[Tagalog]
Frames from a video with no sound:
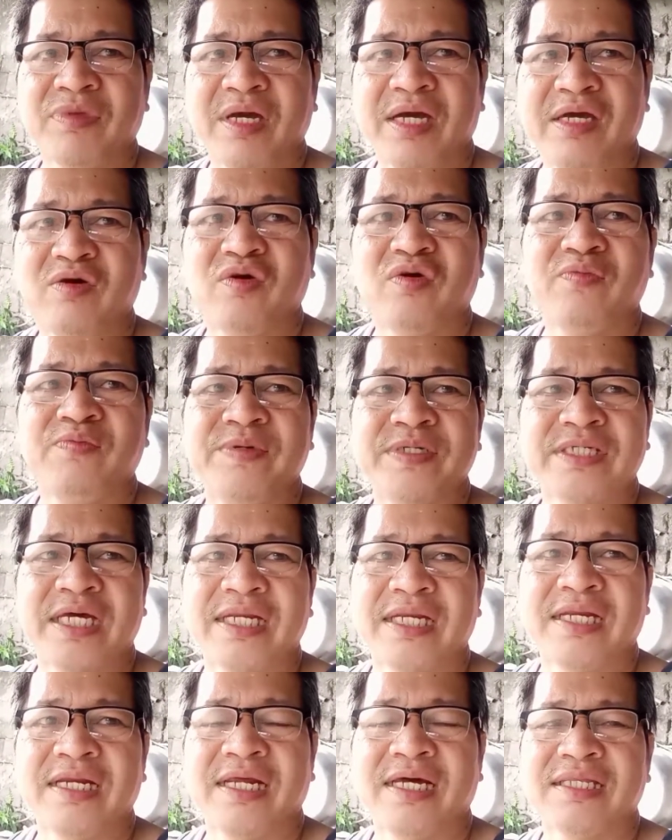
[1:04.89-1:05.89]
ay
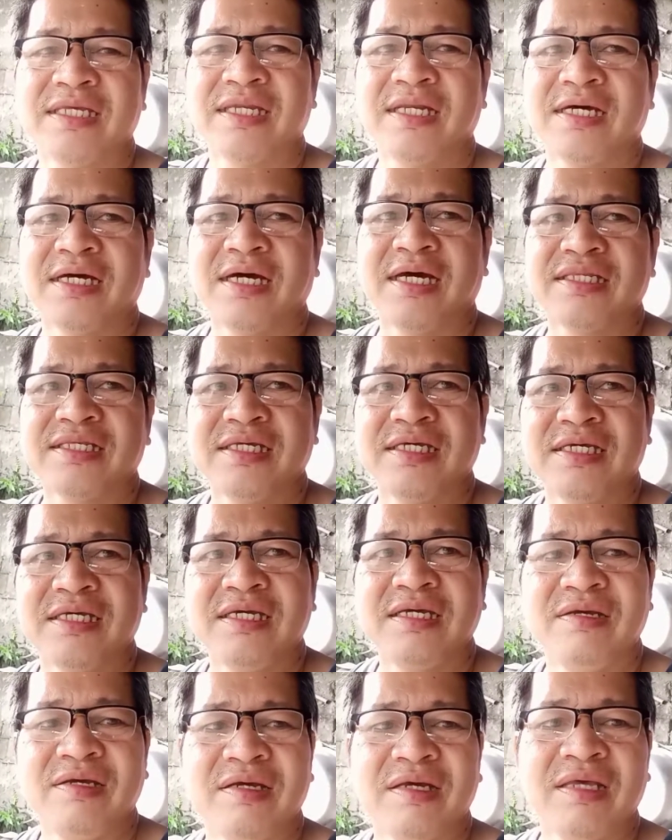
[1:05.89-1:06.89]
uumpisahan na natin ang
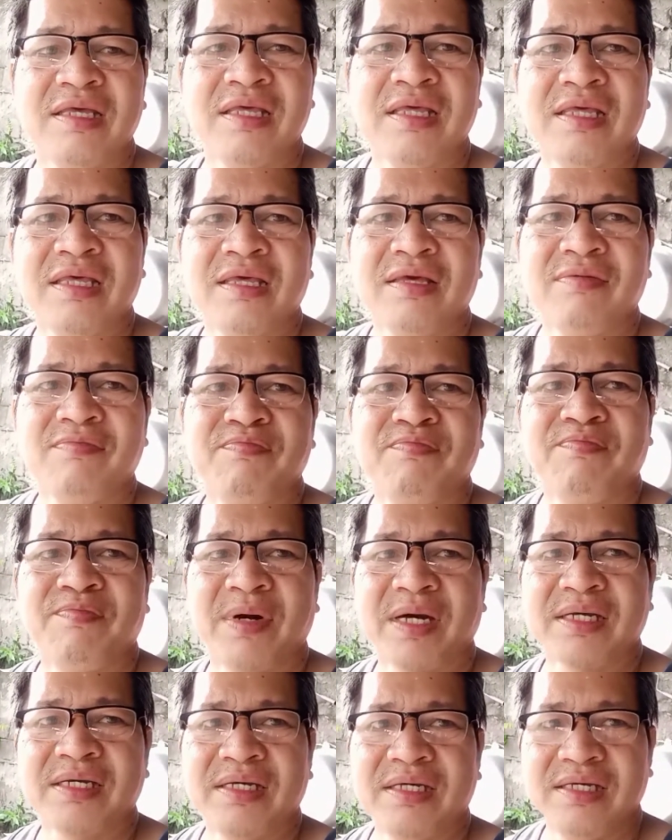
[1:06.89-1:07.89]
ating
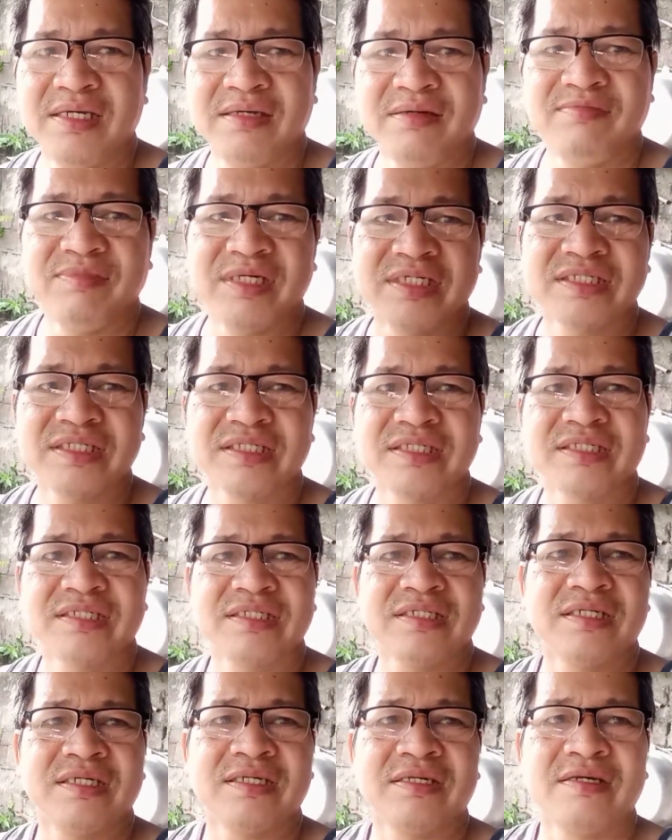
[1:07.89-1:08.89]

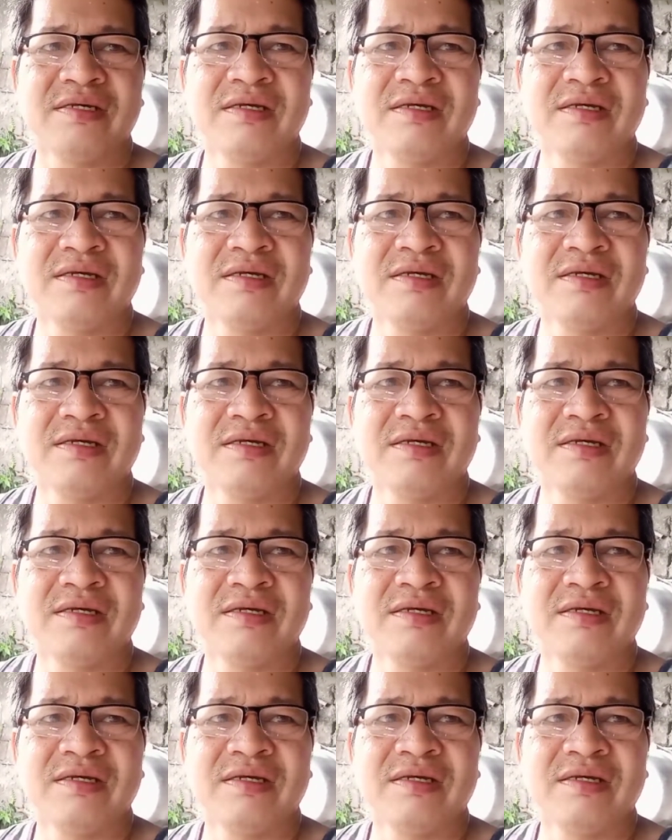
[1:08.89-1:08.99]
pag-iimis.